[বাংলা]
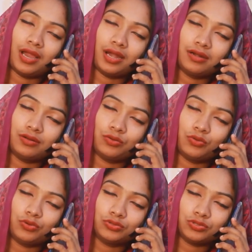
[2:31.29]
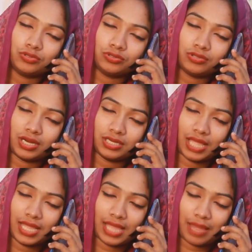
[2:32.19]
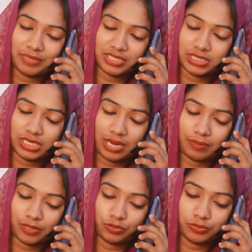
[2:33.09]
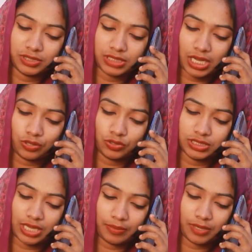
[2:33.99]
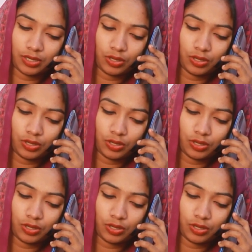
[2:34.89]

আর ওর জন্য তো আর দায়ী আমি ছিলাম না তুমি জানোই যে আমি